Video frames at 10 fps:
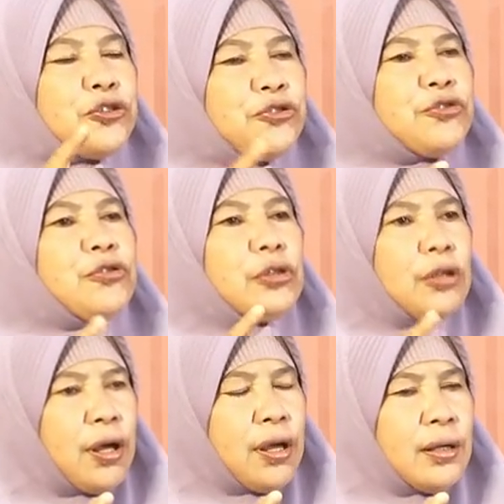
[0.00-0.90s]

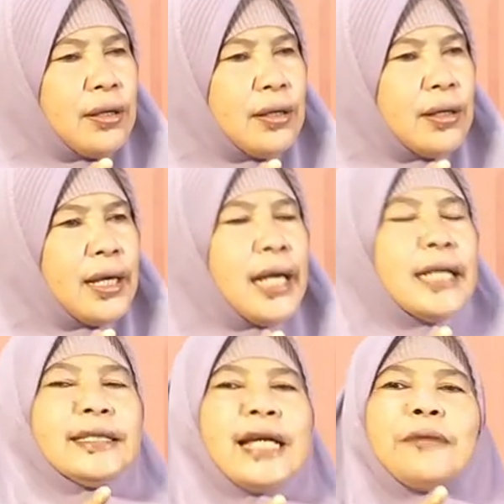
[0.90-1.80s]
Rasulullah
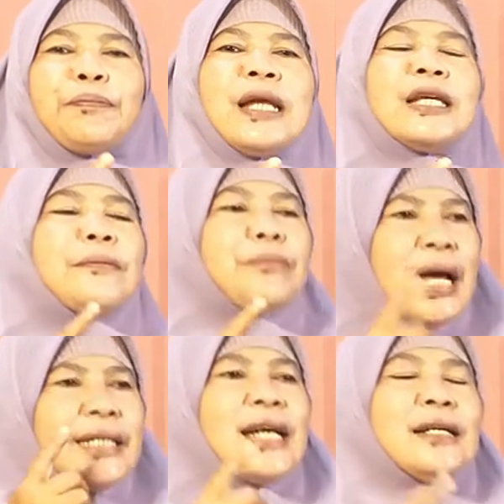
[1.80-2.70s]
yang
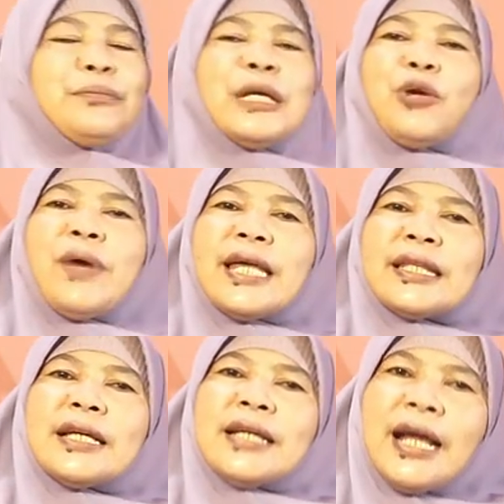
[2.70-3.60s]
paling banyak
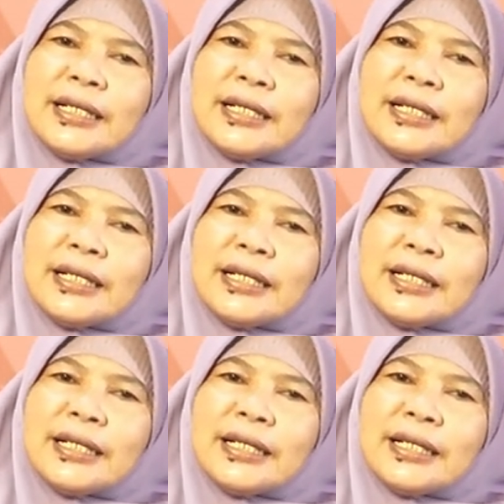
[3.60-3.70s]
meriwayatkan